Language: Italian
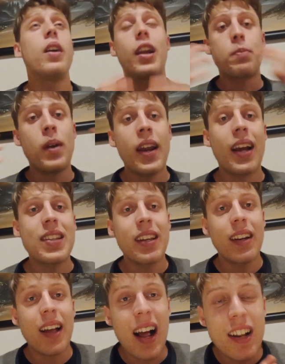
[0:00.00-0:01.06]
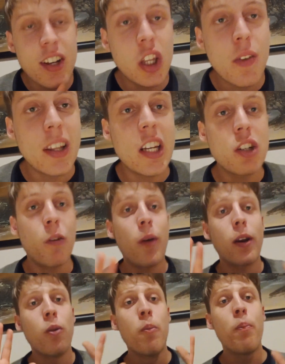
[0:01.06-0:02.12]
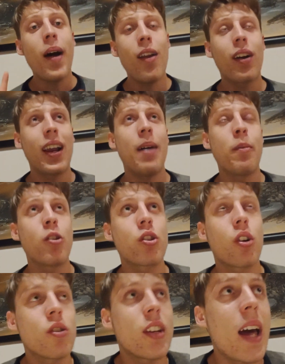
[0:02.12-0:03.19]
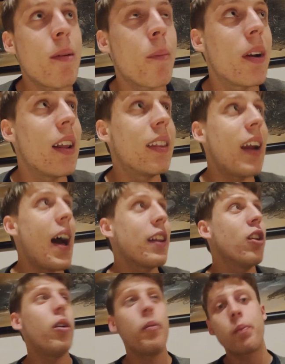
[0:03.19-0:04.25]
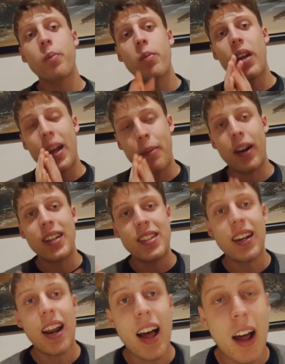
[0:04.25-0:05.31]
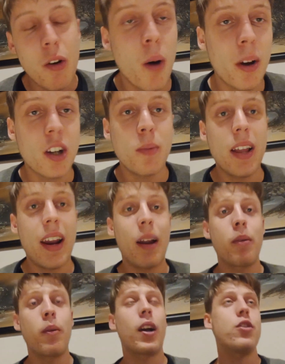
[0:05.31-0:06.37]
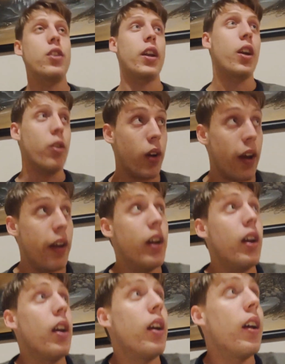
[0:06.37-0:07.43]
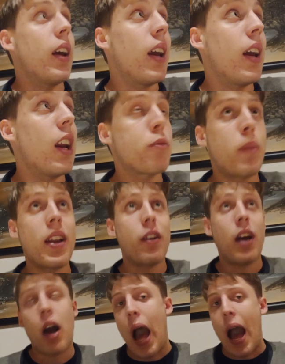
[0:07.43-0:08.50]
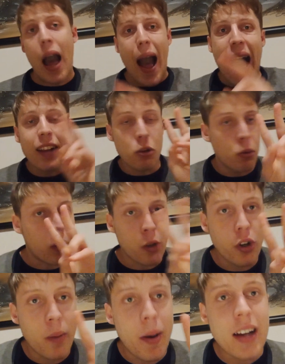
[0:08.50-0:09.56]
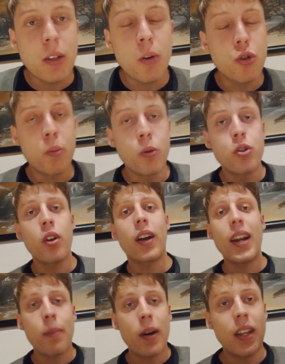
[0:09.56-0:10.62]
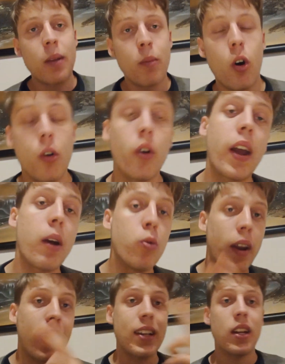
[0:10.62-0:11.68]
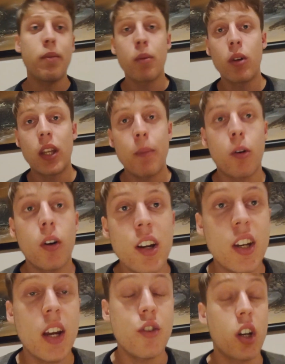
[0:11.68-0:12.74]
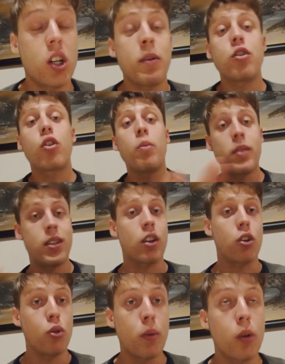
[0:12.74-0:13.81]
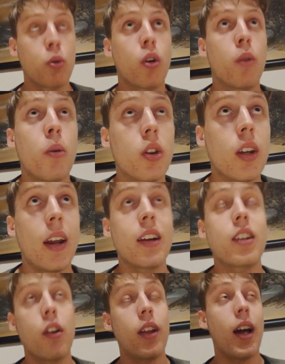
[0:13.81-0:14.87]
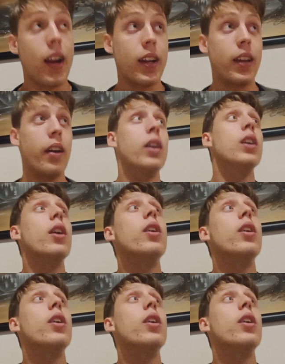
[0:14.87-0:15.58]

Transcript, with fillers: La Spagna ragazzi al 120 fanno un palo clamoroso con Sarabia appena entrato, e poi ragazzi sarà l'uomo che sbaglierà il primo calcio di rigore. E la Spagna ha, altre due occasioni basta, una su punizione grande parte di Bono e una ragazzi nel primo tempo con Asensio che si mangia un gol pazzesco tu per tu col portiere esterno della rete.